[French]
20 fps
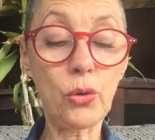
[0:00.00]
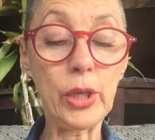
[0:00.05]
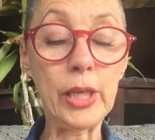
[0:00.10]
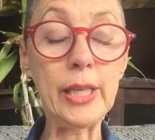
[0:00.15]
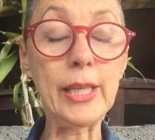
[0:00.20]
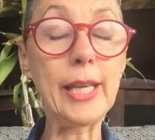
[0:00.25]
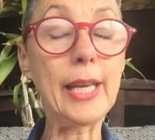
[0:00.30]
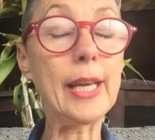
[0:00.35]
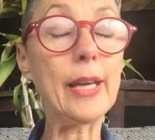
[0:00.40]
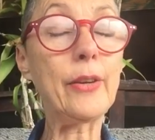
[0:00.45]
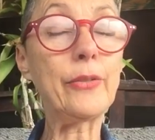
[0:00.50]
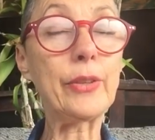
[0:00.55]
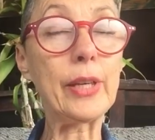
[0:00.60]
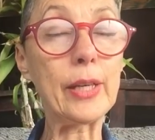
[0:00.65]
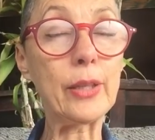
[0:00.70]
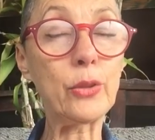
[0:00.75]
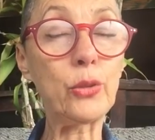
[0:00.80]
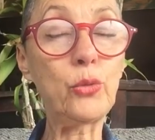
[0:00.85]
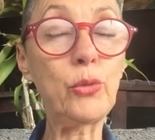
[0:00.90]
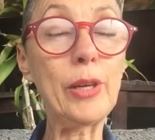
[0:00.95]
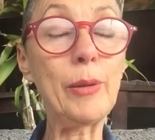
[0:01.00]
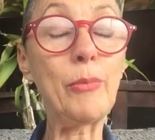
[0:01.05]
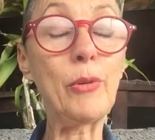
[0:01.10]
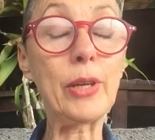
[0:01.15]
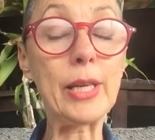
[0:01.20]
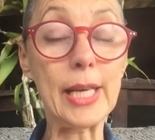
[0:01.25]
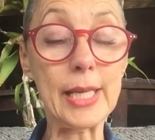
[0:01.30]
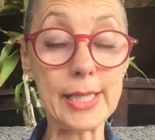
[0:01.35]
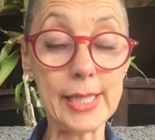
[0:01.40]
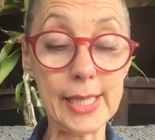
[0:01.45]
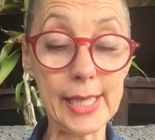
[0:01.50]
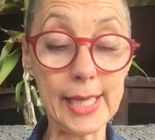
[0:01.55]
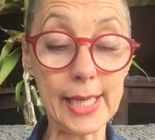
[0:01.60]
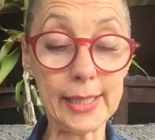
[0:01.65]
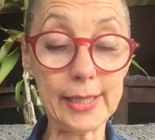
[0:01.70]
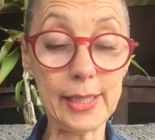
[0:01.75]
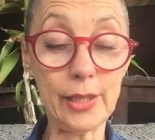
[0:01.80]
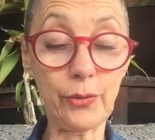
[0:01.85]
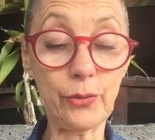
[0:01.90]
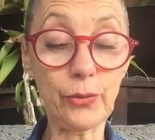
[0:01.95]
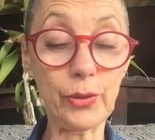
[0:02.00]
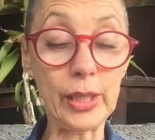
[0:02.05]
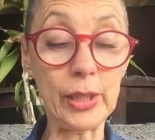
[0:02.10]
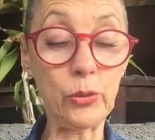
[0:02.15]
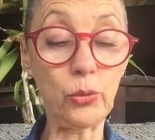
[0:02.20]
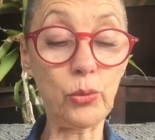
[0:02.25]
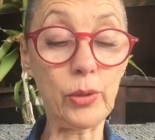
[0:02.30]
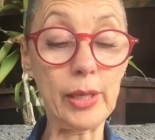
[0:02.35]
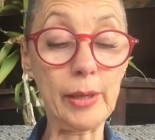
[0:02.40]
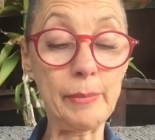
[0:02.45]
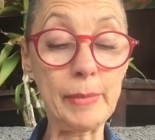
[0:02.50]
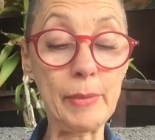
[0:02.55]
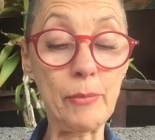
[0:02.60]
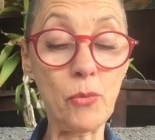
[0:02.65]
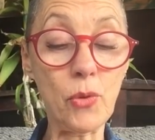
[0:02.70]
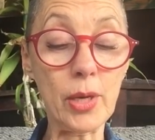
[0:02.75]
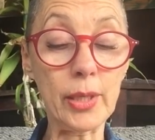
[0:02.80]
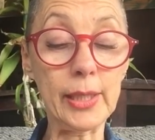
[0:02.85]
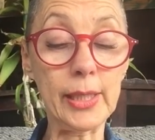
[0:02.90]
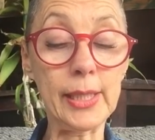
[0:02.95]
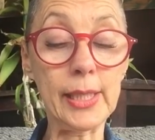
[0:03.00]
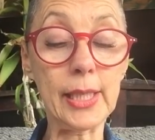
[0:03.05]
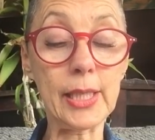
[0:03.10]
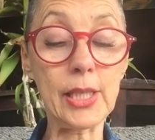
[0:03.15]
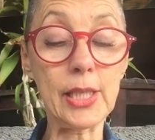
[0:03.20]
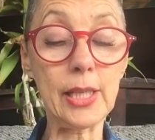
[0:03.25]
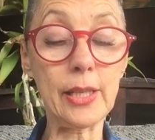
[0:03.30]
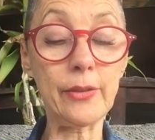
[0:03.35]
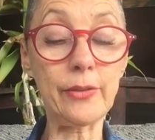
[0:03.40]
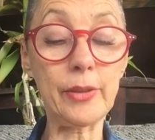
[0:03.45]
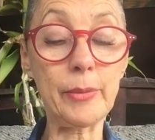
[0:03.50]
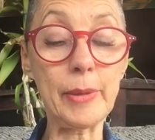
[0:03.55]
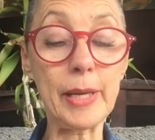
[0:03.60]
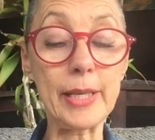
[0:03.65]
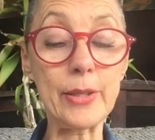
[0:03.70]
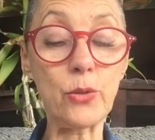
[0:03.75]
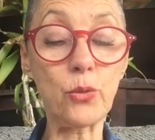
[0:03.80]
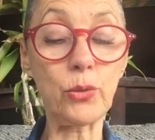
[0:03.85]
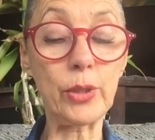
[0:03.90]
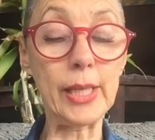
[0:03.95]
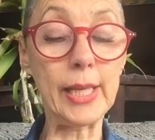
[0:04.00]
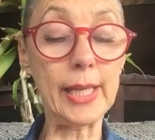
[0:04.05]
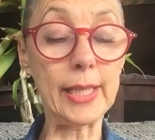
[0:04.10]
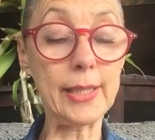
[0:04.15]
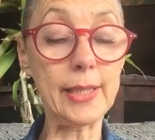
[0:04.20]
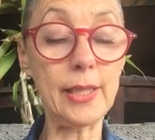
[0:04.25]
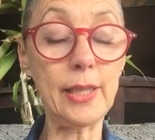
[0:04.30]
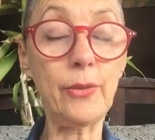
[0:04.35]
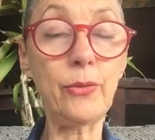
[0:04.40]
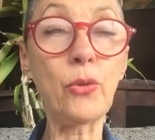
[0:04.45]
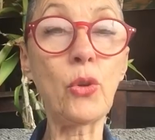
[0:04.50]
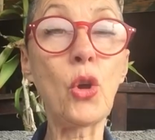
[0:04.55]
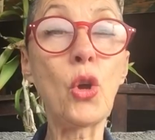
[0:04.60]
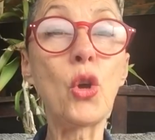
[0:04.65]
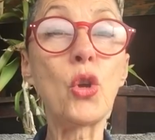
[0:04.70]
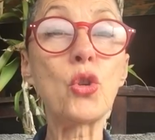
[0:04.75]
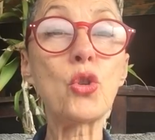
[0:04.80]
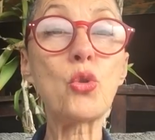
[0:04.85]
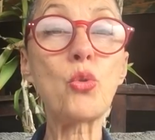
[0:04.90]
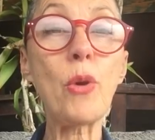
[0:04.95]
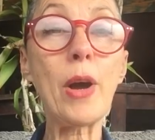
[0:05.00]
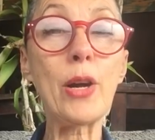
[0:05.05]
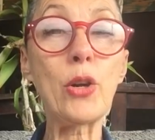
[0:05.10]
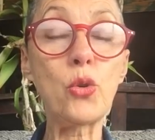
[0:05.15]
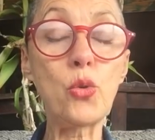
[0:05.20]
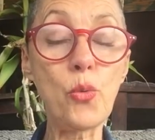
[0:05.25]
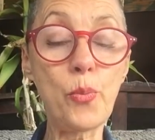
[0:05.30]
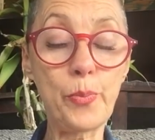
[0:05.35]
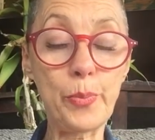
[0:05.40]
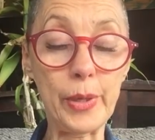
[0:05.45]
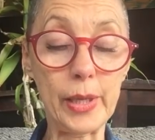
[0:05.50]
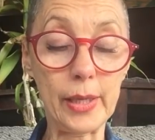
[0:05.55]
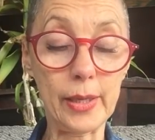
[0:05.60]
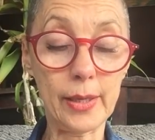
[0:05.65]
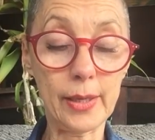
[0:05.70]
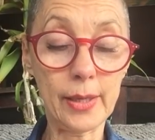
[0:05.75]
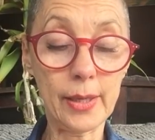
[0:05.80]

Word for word: que tous les blocages négatifs et toutes les mémoires d'énergie et vibrations négatives soient coupés.